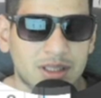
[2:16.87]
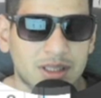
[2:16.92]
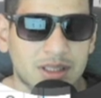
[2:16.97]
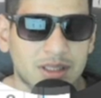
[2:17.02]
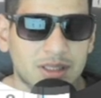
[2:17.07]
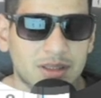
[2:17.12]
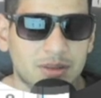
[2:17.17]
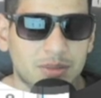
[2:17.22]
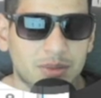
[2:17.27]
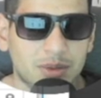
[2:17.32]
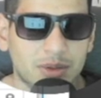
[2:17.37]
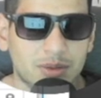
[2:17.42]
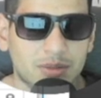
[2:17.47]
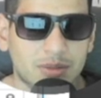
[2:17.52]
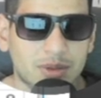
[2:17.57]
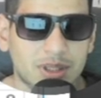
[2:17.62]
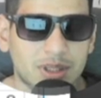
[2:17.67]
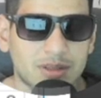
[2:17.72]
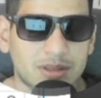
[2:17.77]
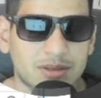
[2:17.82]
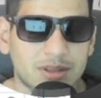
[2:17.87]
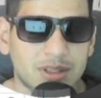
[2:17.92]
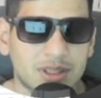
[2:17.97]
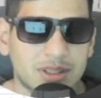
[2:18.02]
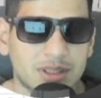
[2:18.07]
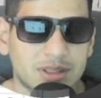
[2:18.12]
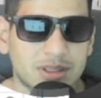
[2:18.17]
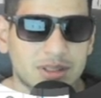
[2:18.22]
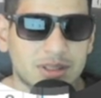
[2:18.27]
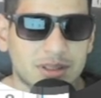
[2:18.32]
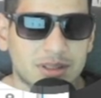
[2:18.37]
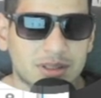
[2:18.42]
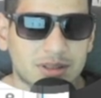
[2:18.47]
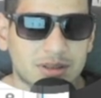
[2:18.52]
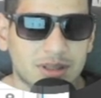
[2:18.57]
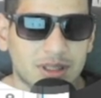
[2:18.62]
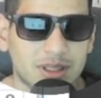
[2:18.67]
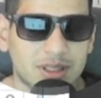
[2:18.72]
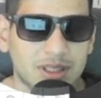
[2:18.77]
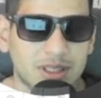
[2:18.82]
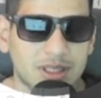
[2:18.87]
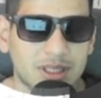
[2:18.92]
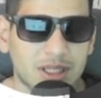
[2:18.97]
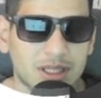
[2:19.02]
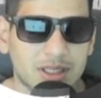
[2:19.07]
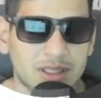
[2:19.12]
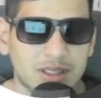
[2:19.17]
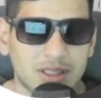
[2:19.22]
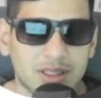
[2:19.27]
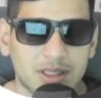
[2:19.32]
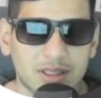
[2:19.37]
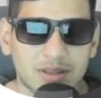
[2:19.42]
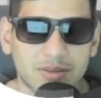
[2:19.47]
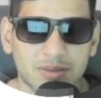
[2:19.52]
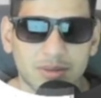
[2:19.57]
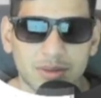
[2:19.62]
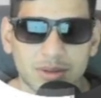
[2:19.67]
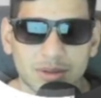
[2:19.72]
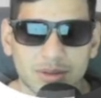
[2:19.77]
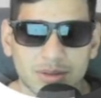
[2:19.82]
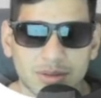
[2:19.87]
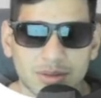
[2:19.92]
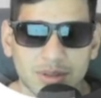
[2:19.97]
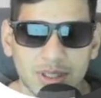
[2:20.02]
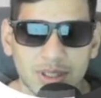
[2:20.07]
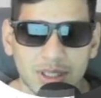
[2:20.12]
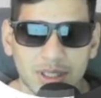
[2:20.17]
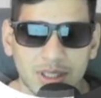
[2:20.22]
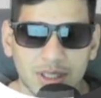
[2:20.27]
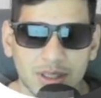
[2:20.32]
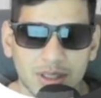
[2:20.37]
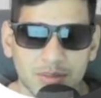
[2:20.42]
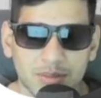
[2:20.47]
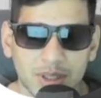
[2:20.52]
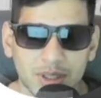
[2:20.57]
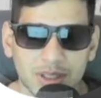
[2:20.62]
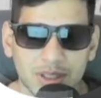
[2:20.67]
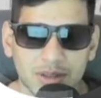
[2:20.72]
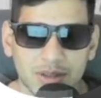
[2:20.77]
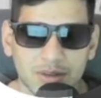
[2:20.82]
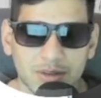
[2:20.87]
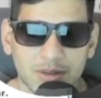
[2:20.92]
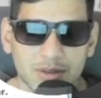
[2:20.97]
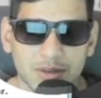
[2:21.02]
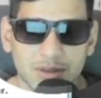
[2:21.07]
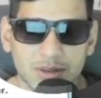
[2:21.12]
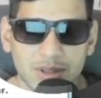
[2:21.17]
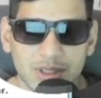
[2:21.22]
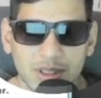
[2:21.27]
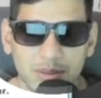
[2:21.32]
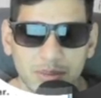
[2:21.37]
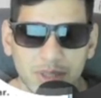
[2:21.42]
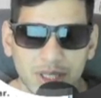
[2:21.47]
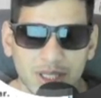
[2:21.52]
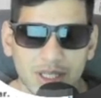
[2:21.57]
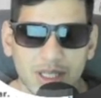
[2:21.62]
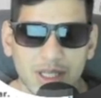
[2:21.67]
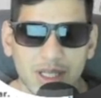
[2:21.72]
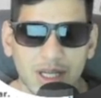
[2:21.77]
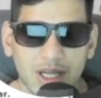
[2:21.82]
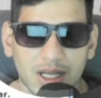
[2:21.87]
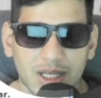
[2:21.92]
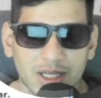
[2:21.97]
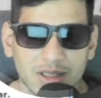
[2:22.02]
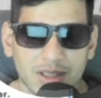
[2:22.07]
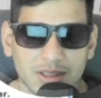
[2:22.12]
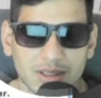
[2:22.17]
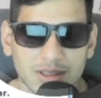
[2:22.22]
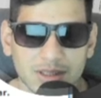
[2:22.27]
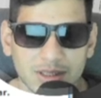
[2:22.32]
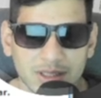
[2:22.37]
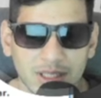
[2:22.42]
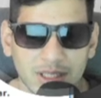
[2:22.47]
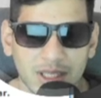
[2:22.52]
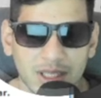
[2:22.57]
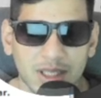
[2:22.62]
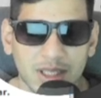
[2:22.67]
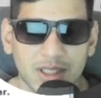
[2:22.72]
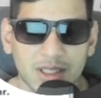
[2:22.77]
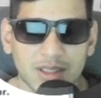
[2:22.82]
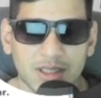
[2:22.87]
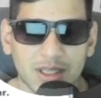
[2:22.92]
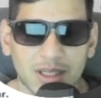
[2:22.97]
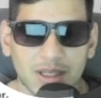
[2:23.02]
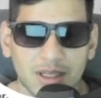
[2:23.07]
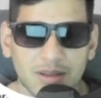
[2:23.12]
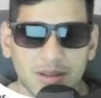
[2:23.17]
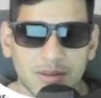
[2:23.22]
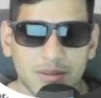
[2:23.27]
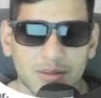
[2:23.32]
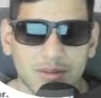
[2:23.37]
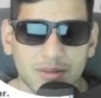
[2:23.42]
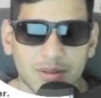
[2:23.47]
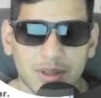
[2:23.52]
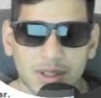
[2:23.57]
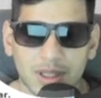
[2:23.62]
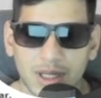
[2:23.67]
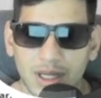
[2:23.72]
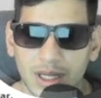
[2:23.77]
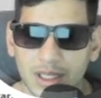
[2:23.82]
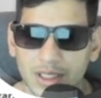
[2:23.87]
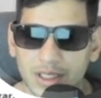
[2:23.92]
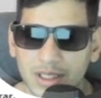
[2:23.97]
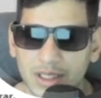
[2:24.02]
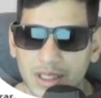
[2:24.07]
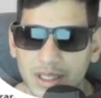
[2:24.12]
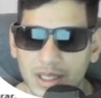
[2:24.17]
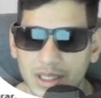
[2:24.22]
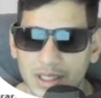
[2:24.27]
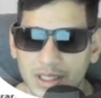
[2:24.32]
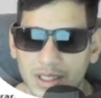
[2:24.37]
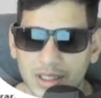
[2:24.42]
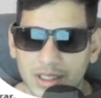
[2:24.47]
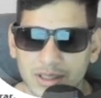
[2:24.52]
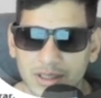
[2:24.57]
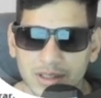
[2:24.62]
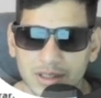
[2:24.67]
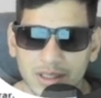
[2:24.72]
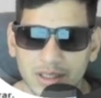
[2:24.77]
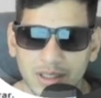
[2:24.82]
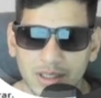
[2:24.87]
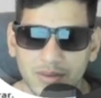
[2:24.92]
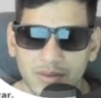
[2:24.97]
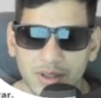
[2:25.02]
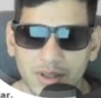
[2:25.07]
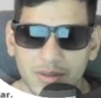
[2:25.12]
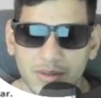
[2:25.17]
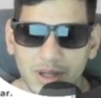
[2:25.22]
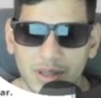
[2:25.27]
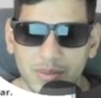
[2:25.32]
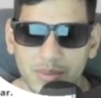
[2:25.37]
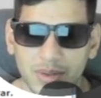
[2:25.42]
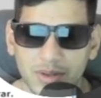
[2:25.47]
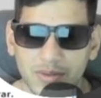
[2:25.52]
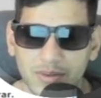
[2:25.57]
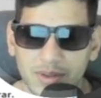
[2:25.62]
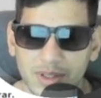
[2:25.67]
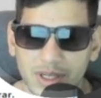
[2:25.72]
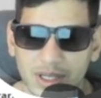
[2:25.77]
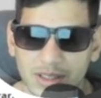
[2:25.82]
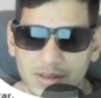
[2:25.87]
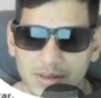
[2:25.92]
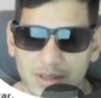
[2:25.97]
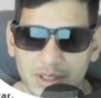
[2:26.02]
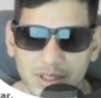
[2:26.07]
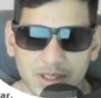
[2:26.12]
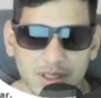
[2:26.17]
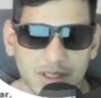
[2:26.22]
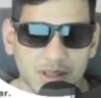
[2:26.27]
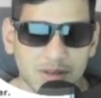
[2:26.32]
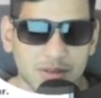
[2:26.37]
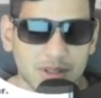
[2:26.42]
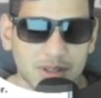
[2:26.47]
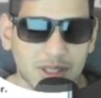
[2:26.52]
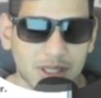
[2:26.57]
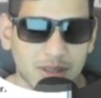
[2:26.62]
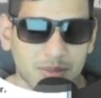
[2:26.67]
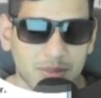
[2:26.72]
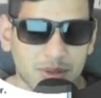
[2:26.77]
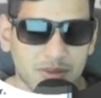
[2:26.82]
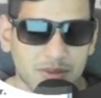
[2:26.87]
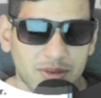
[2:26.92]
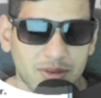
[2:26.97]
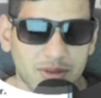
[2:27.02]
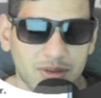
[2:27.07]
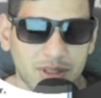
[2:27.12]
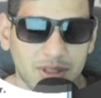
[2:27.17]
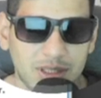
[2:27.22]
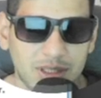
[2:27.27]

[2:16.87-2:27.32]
E eu procurando, né? Vai clicar aqui, né, Afonso? Painel de controle na minha cara. Então, aqui, galera, ele vem com IPv, caso você queira usar IPv, né?